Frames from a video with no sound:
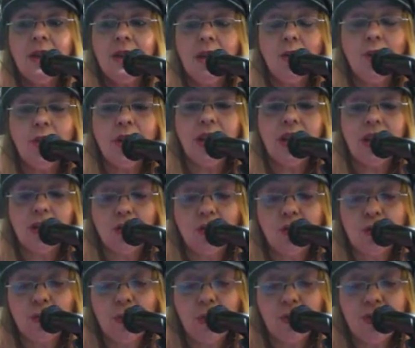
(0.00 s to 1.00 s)
Então,
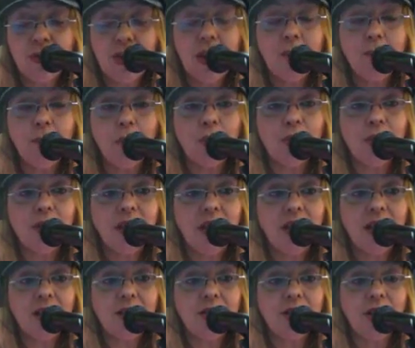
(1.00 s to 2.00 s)
queridos meus, é
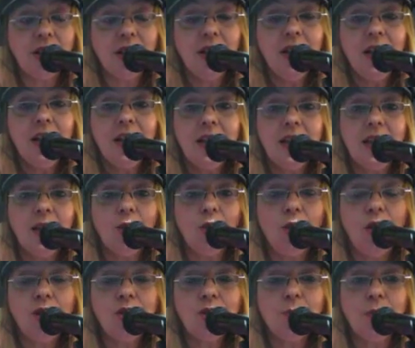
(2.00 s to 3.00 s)
importante que
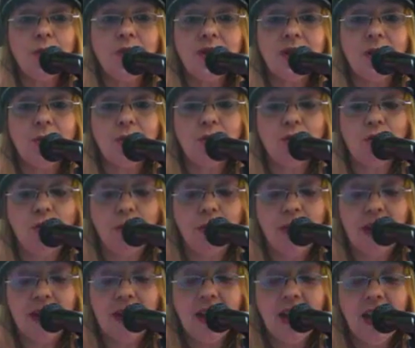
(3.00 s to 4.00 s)
nós possamos
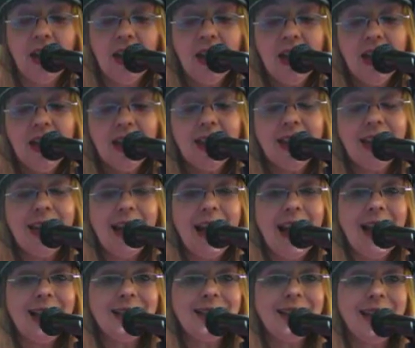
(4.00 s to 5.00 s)
compreender que
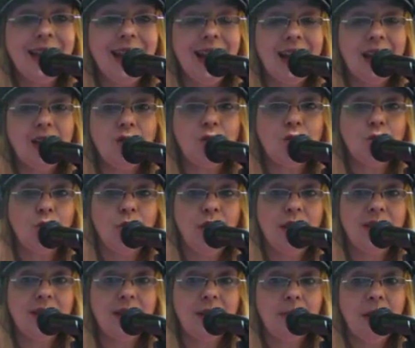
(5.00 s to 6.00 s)
nas
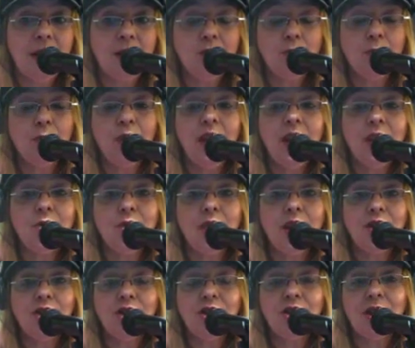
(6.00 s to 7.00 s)
relações, amados, por isso
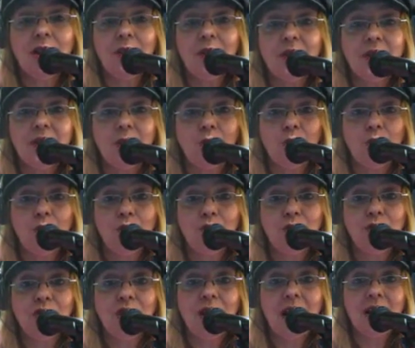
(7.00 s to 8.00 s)
que a gente está fazendo o
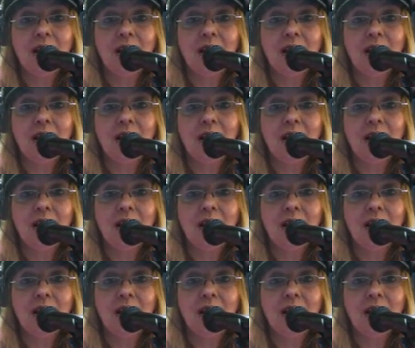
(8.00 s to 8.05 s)
curso de